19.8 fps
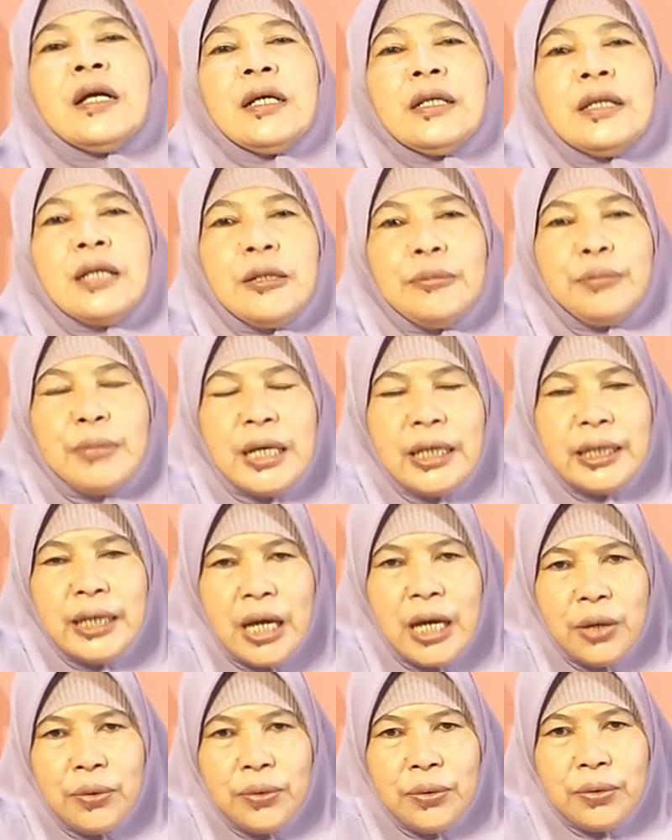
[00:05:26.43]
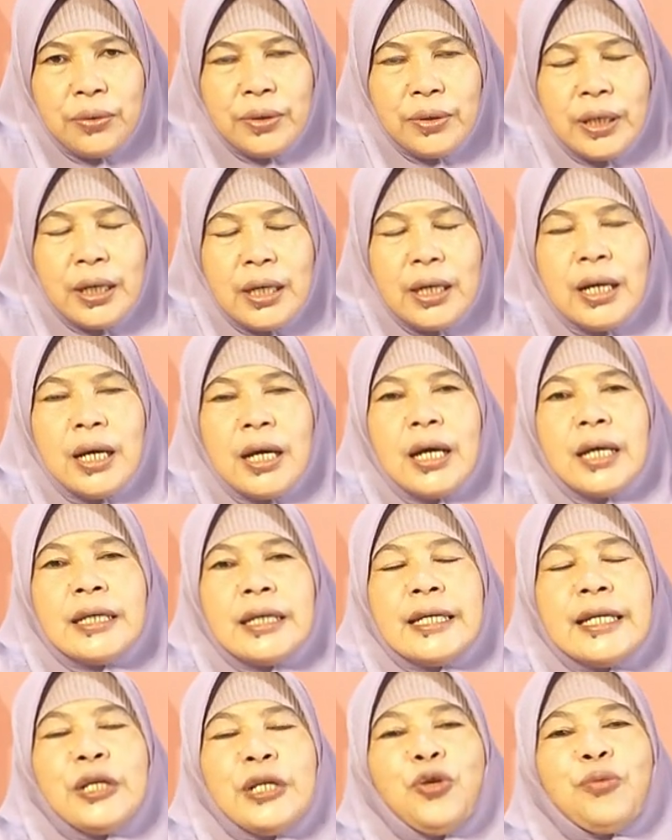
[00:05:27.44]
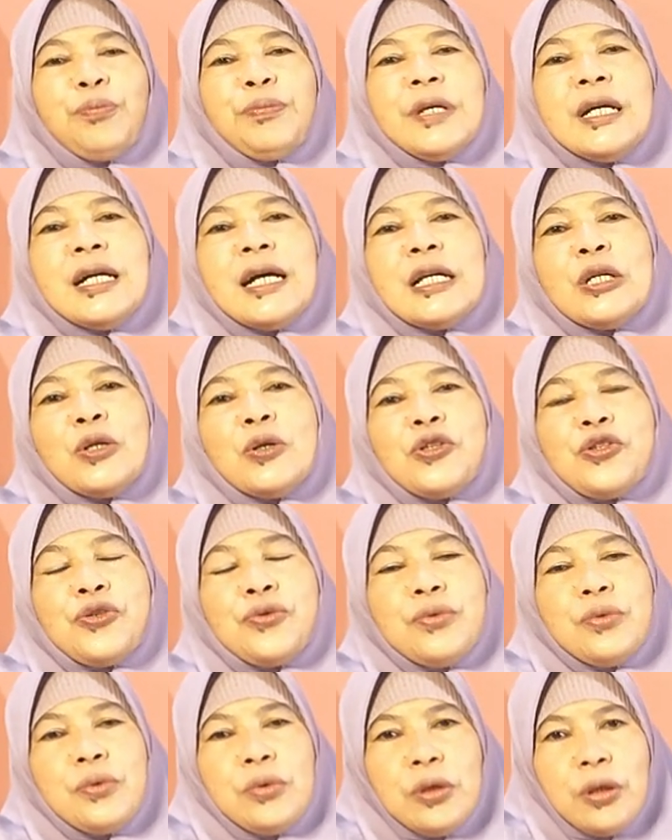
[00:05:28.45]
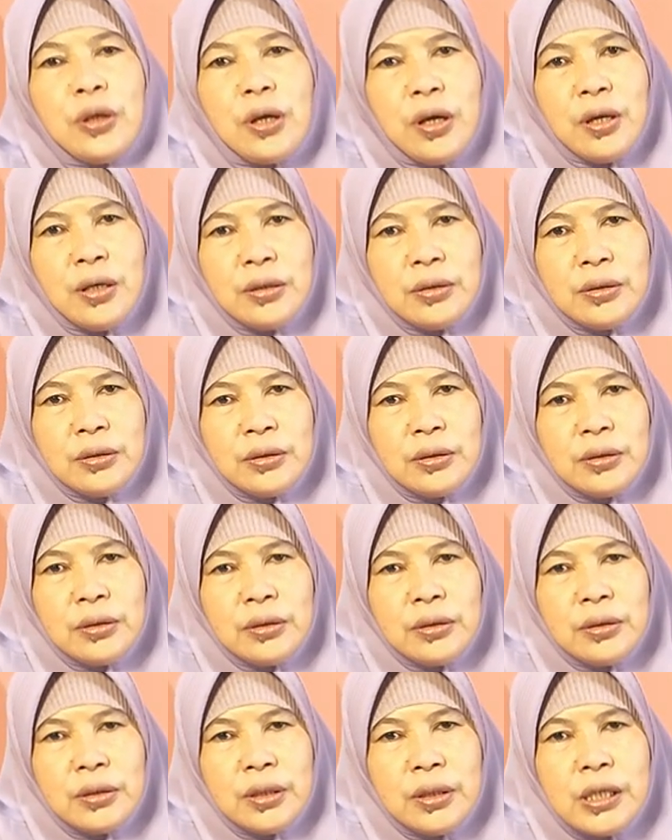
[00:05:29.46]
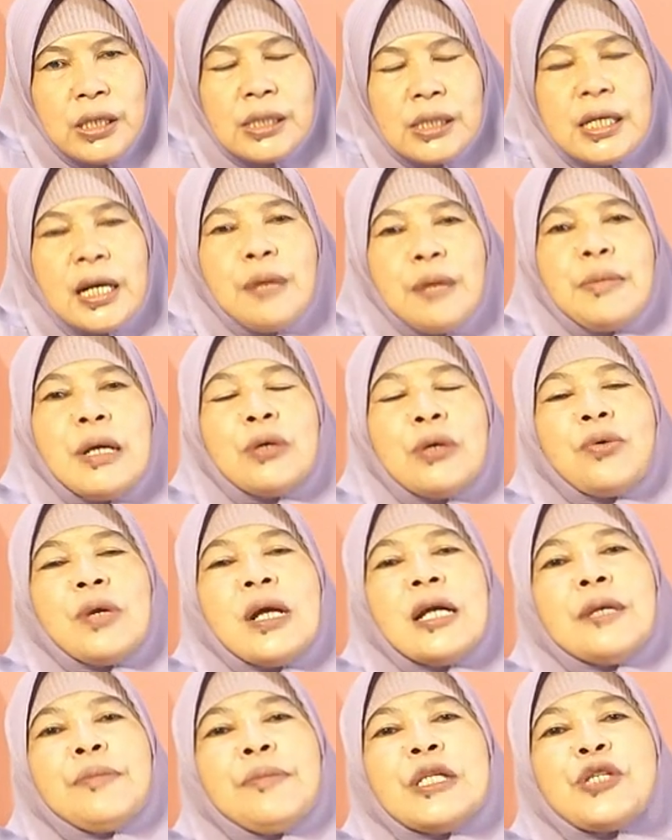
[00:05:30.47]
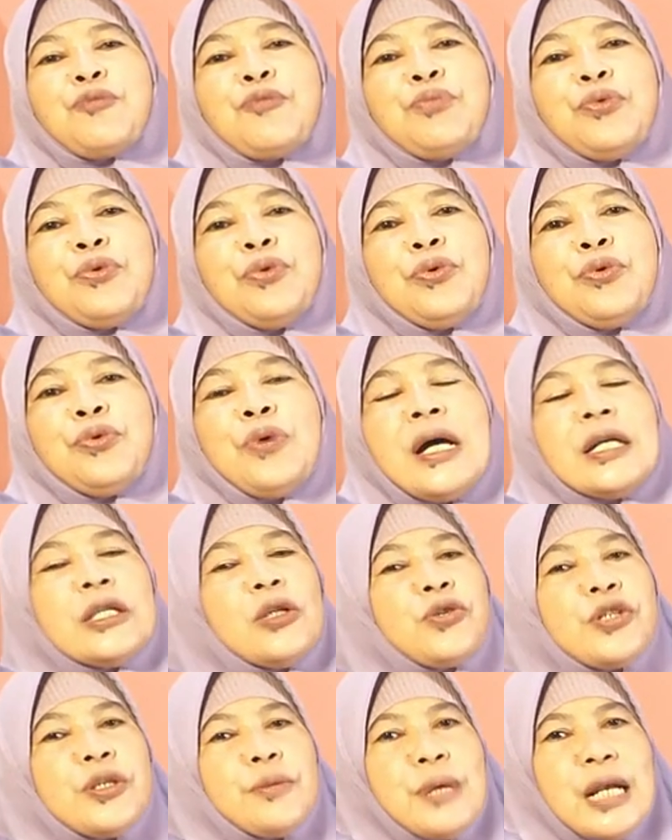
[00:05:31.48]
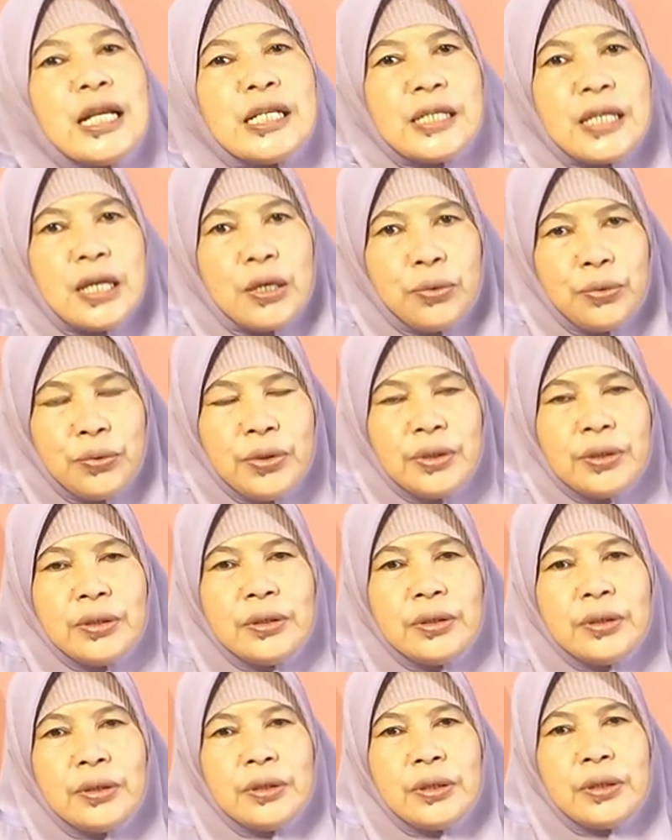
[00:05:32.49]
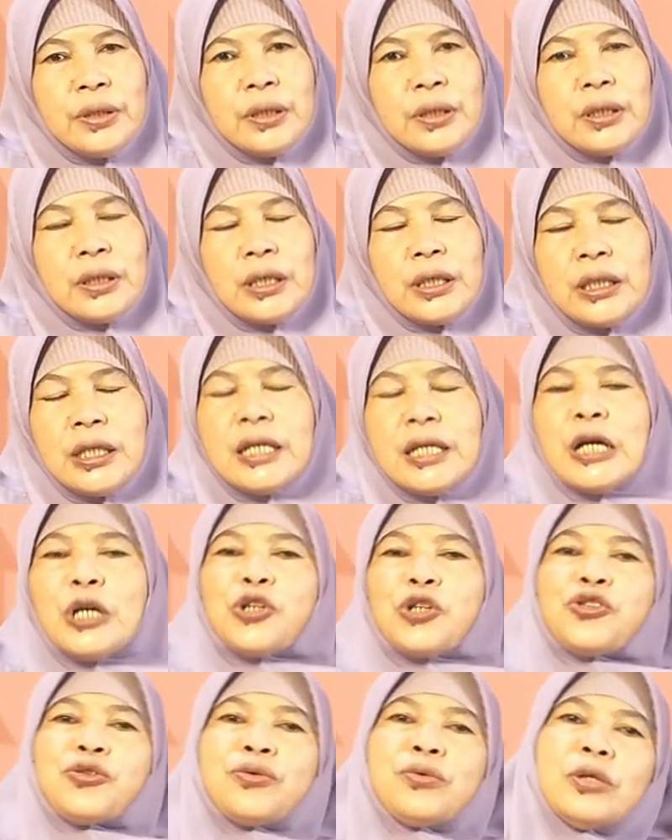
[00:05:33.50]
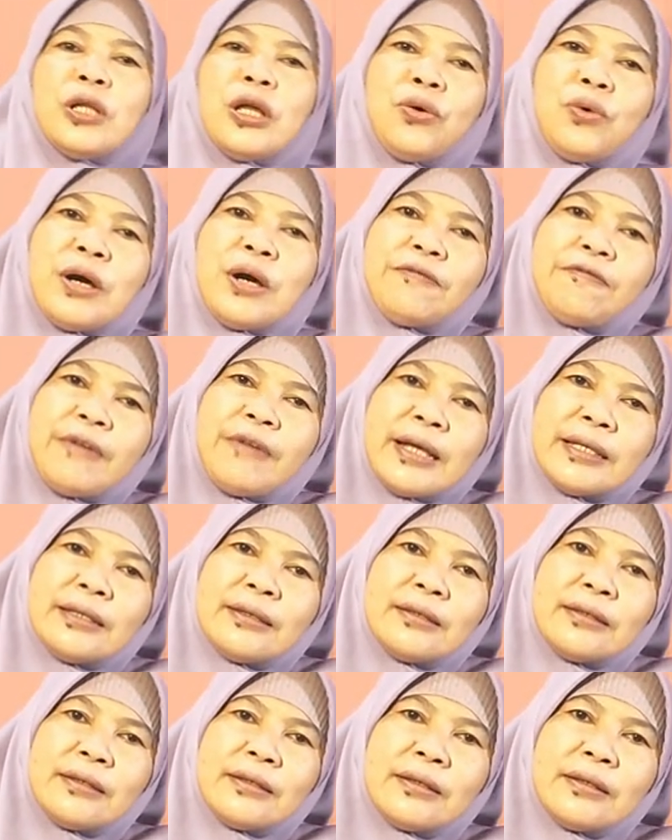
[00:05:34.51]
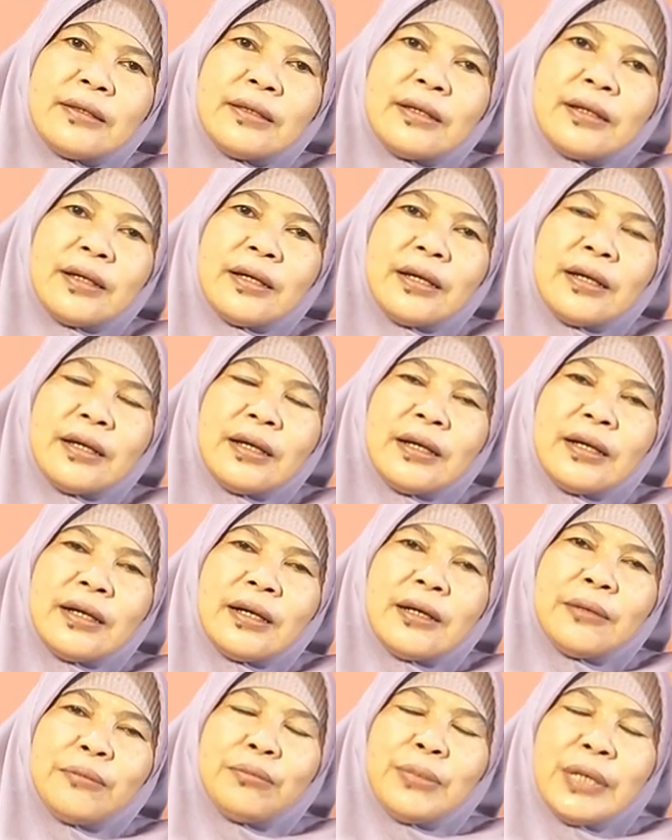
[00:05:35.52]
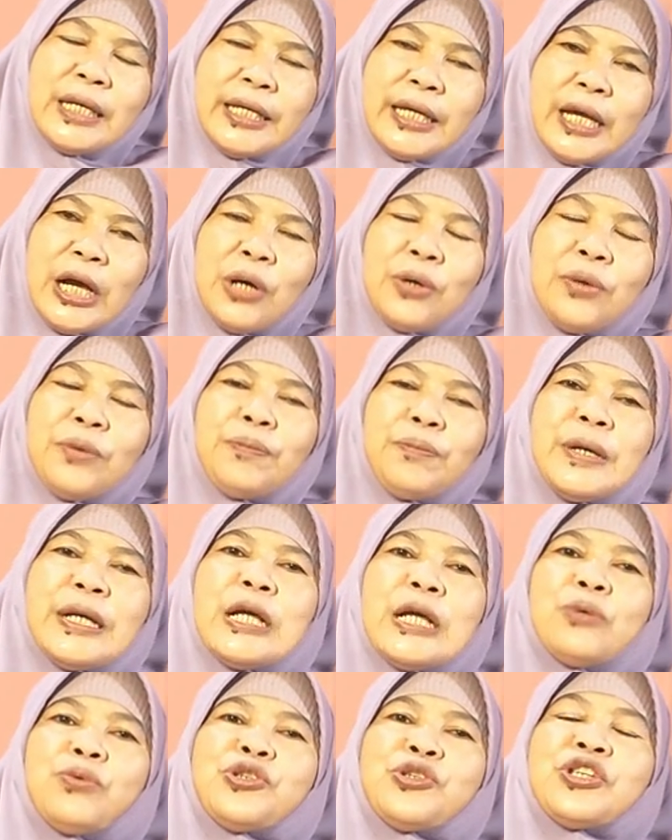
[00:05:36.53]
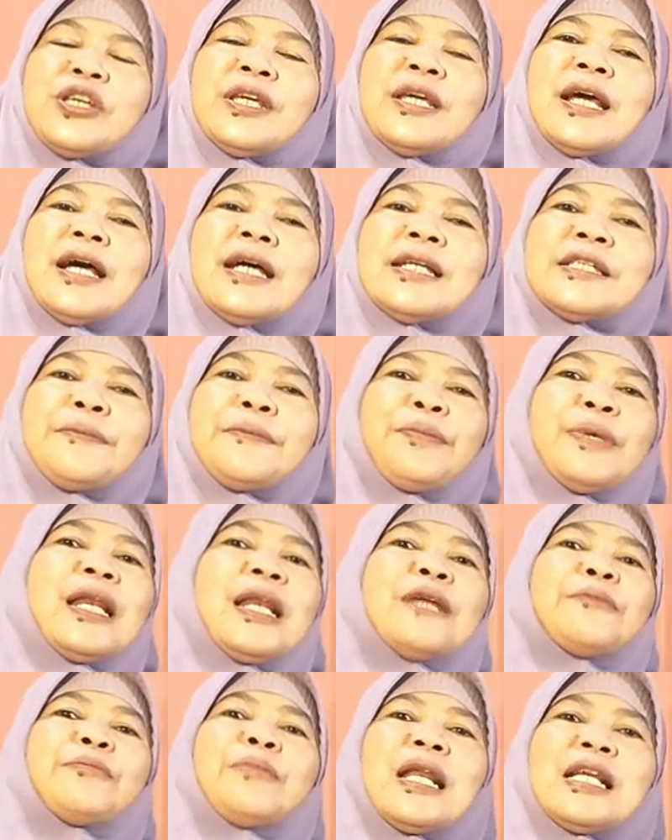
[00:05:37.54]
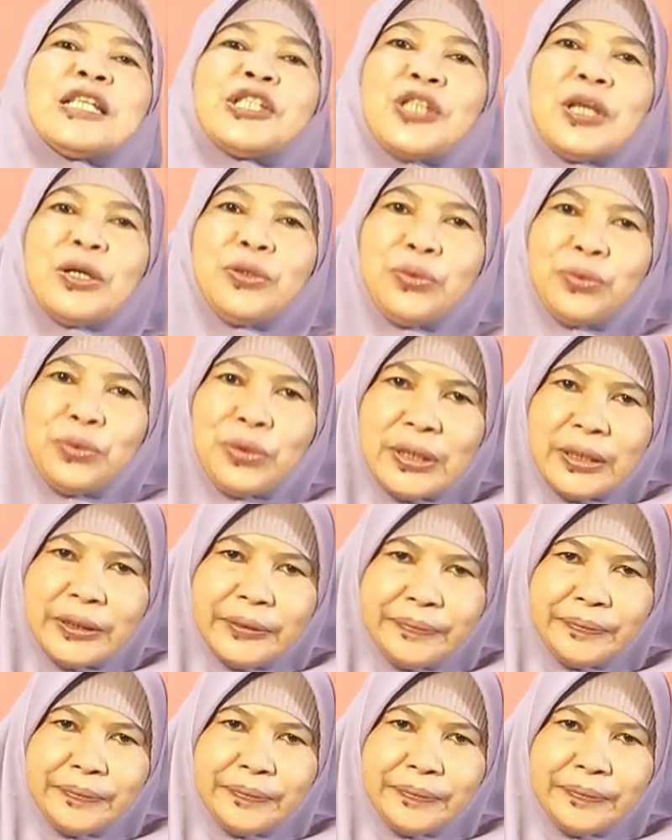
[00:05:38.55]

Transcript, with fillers: dan beliau hidup dengan Rasulullah selama kurang lebih 10 atau 11 tahun ketika Rasulullah wafat beliau pada usia 19 tahun